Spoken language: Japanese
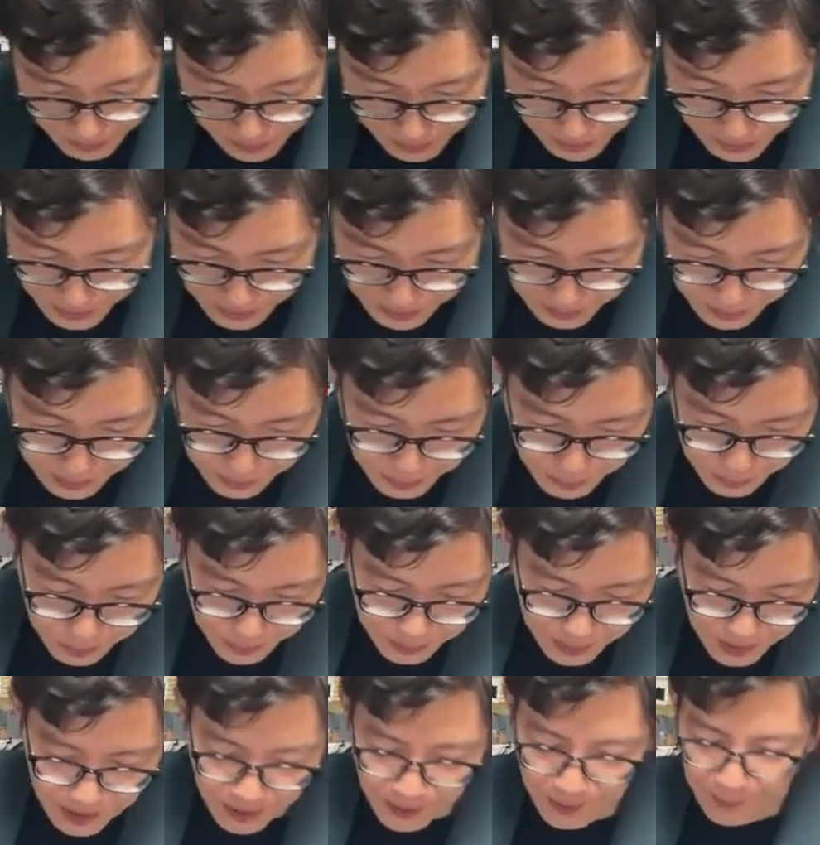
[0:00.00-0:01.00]
でいうこ
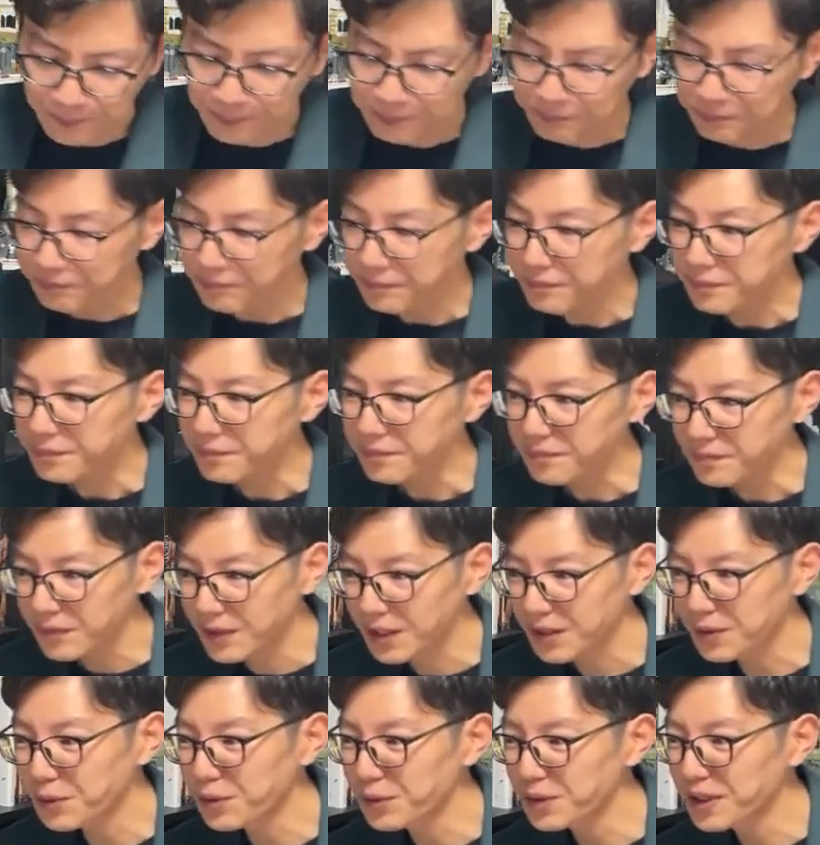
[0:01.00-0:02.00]
とで
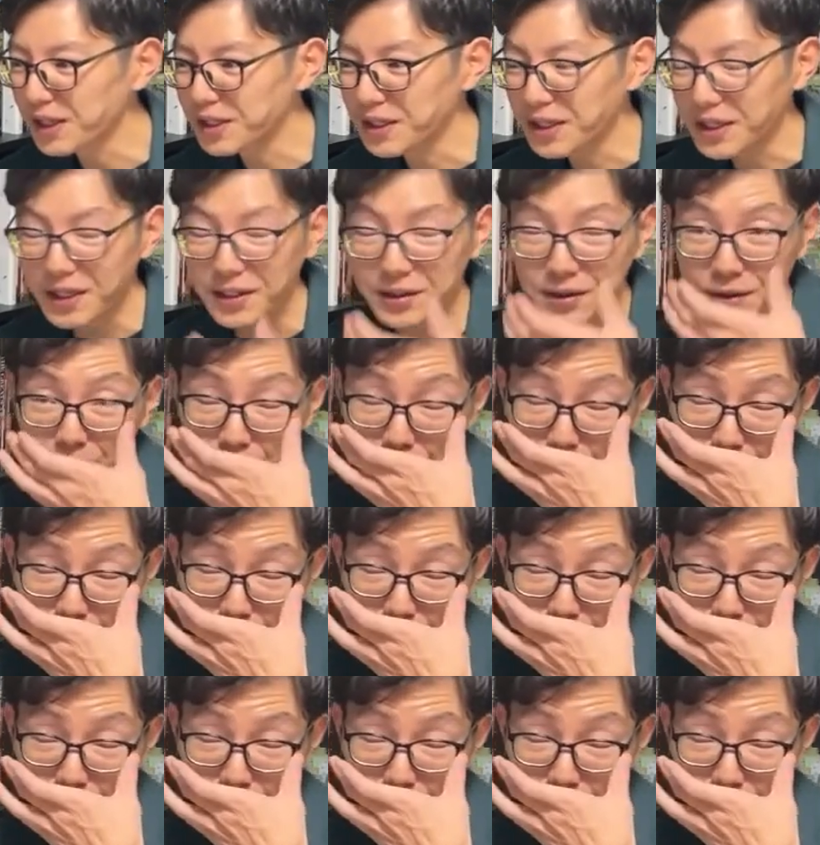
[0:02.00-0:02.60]
これ何でかという